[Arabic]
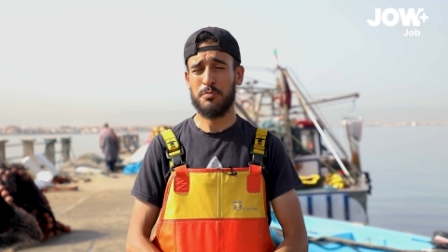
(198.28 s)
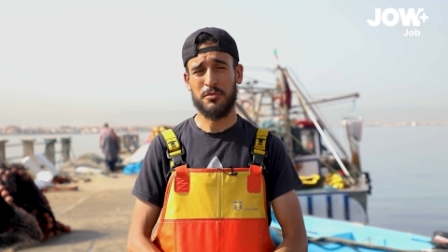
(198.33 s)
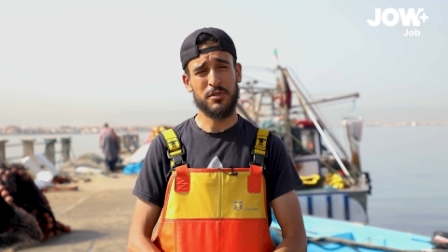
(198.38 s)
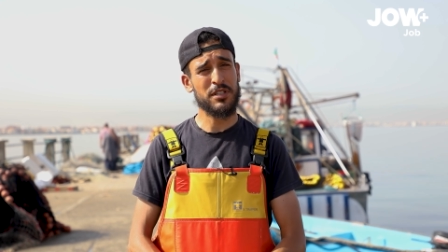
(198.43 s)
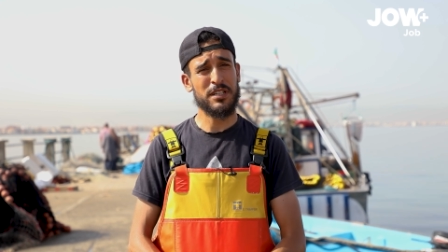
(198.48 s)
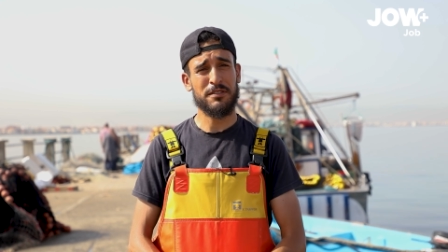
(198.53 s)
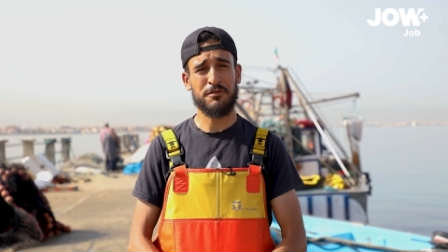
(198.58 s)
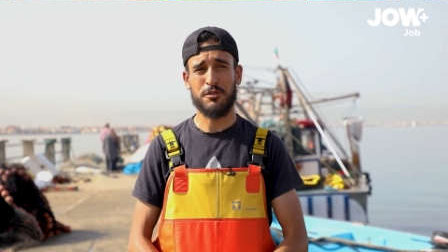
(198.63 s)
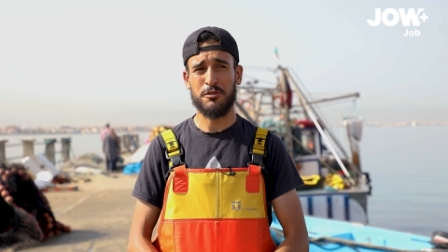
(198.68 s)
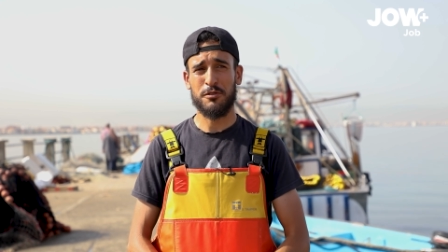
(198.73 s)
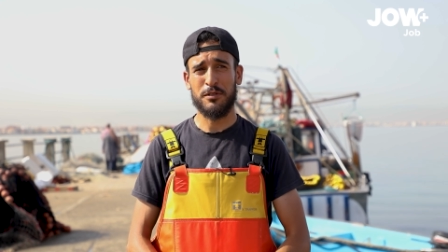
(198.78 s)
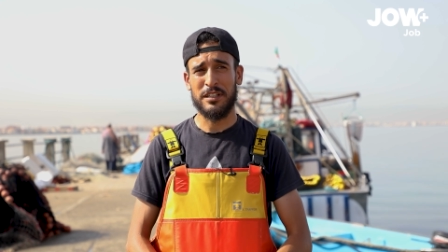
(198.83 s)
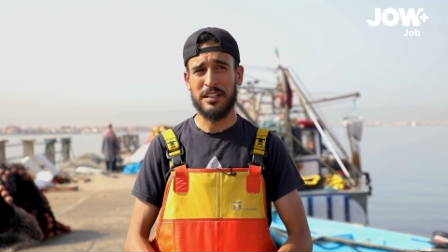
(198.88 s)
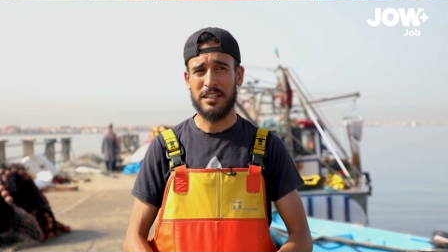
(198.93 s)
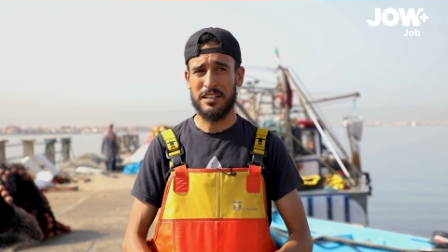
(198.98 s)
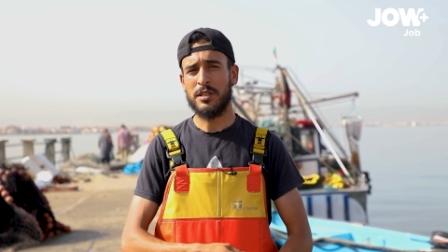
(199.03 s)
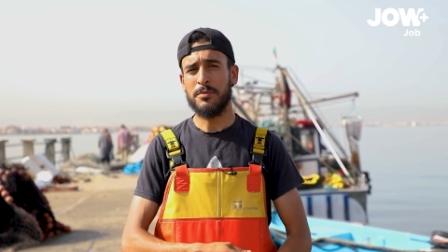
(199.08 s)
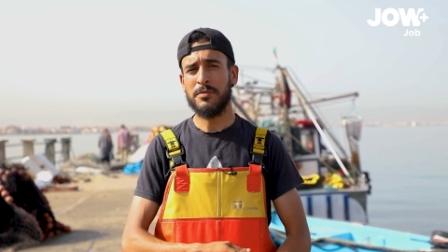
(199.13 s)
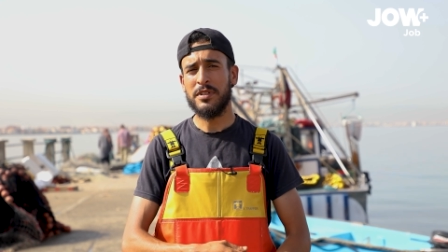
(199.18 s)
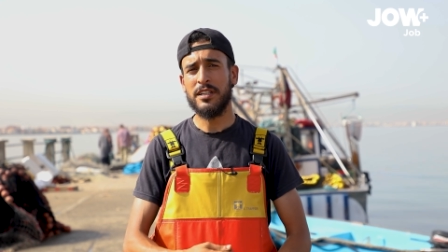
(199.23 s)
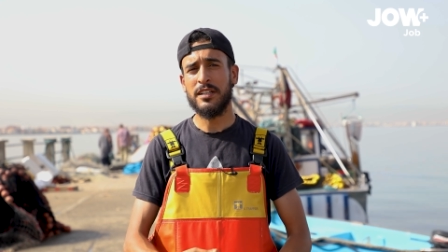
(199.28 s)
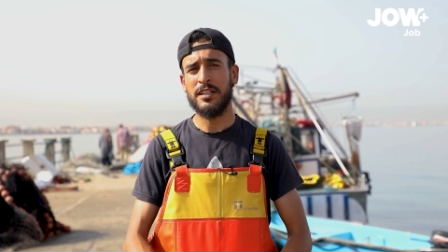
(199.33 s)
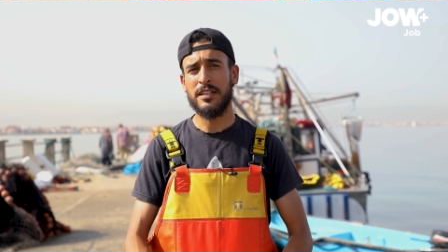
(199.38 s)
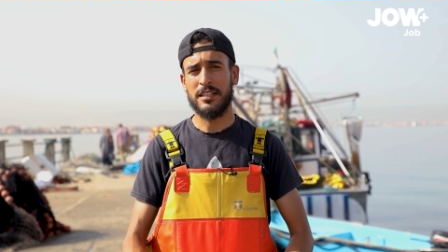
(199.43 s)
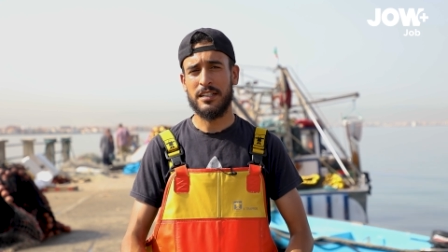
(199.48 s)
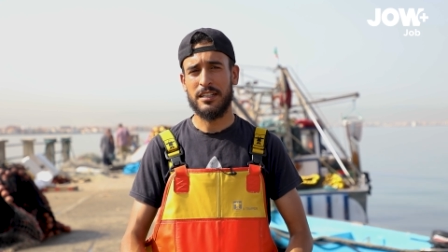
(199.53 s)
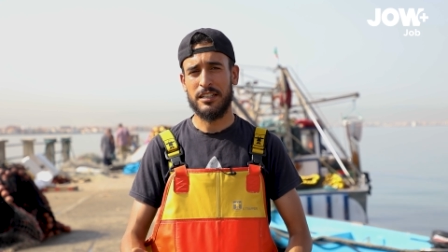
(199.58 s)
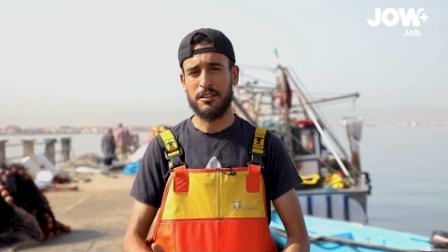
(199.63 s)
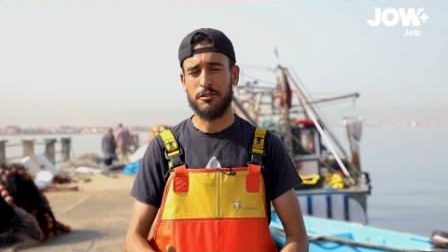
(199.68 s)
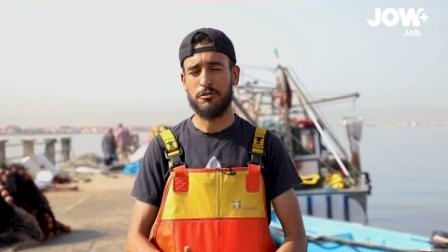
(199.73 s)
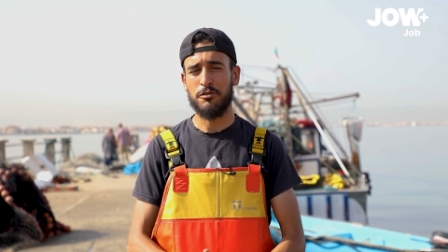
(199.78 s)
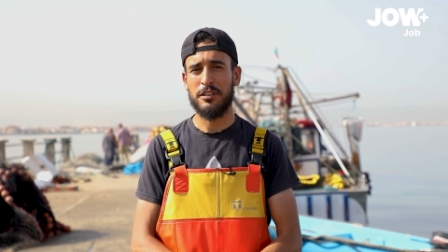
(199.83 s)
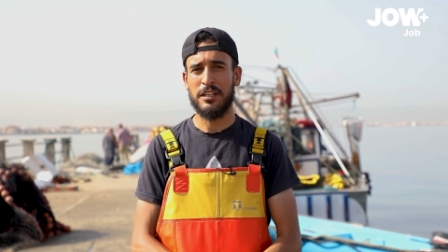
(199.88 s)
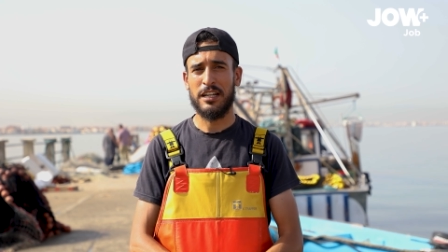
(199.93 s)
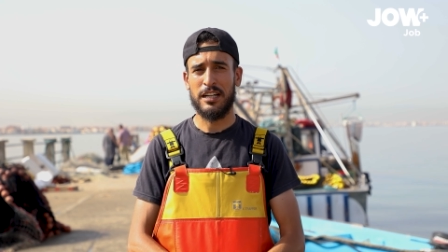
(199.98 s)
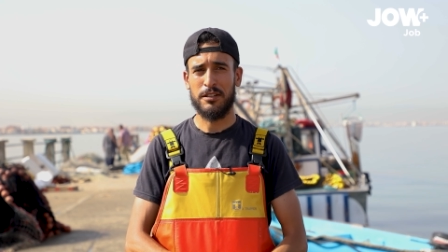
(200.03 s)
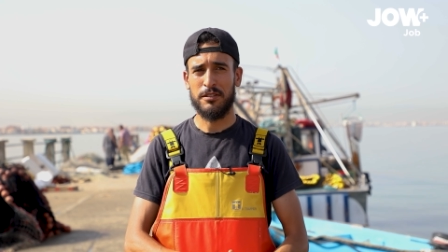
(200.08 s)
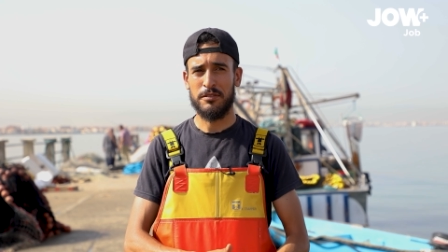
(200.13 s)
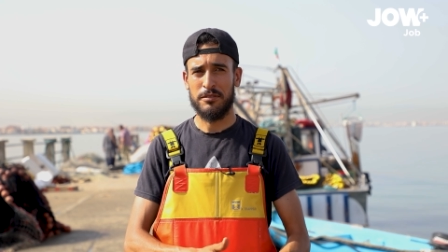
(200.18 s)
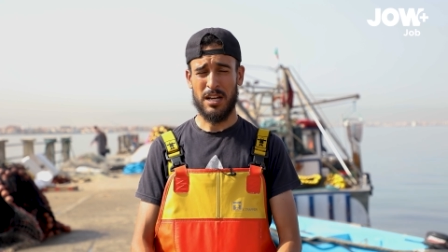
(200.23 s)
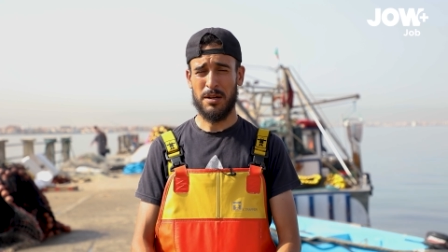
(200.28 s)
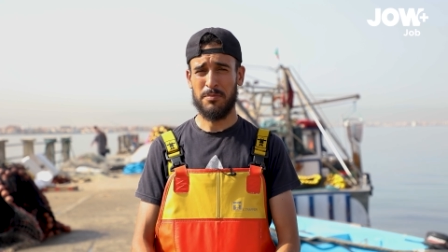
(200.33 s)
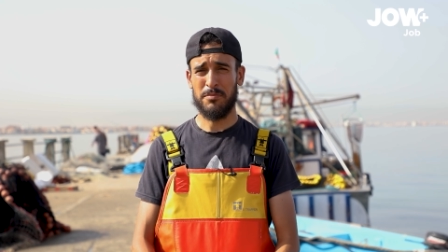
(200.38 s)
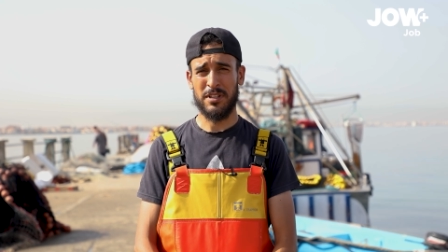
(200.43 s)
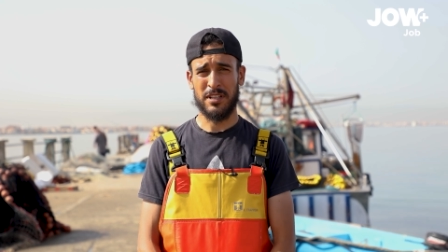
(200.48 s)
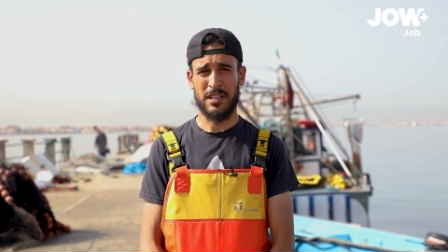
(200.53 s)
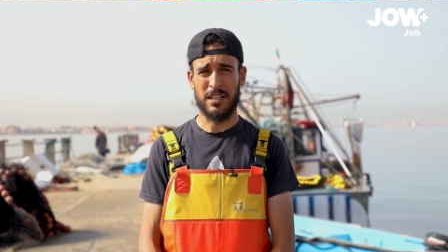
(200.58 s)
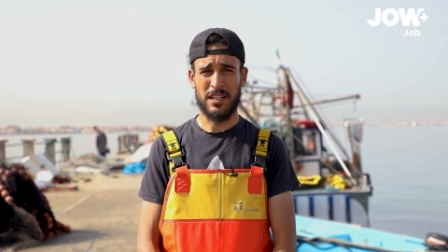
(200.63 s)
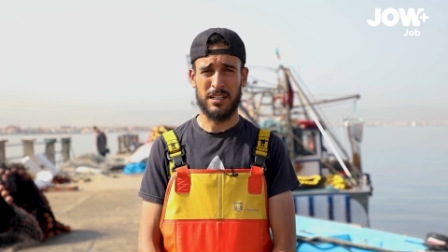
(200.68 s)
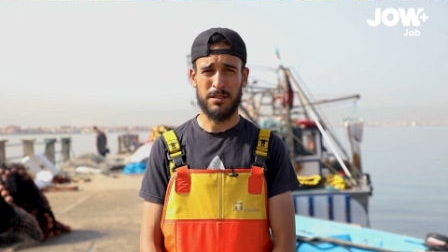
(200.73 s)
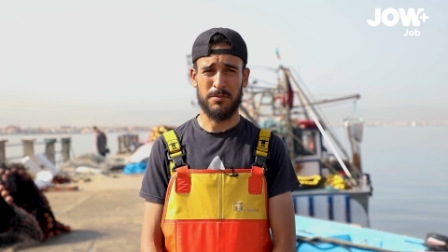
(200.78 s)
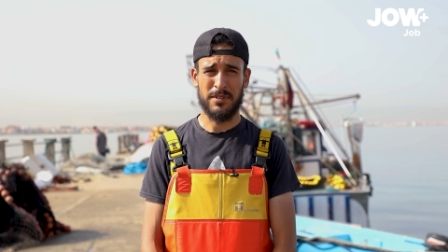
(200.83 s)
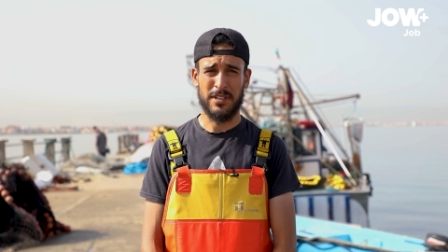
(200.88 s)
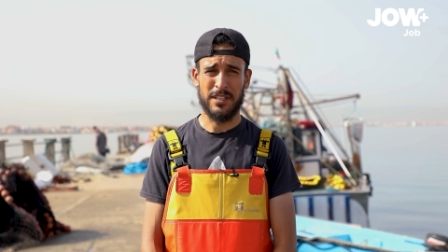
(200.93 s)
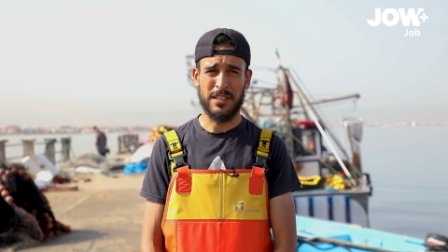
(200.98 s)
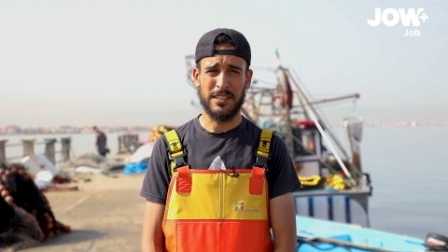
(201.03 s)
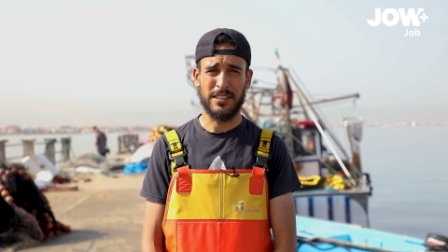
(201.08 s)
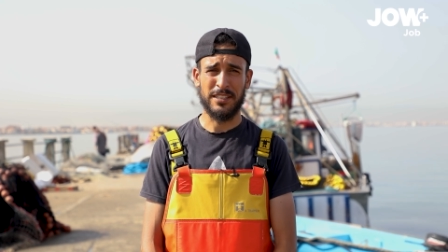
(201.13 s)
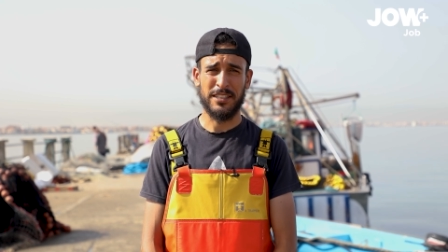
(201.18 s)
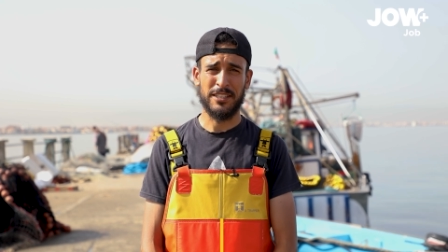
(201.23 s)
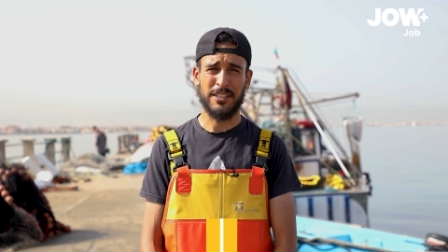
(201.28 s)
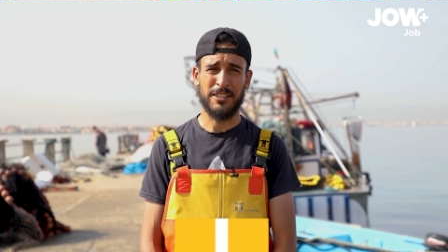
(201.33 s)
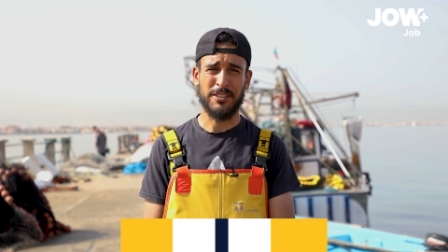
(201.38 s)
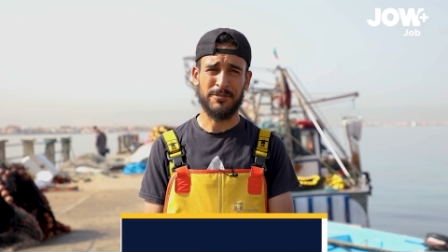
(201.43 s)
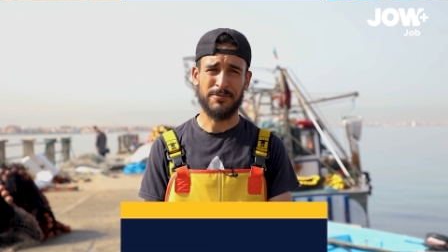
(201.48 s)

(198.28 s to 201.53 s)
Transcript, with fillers: بزاف صوالح سا ميريت على كل حال حبيت الخدمه هذه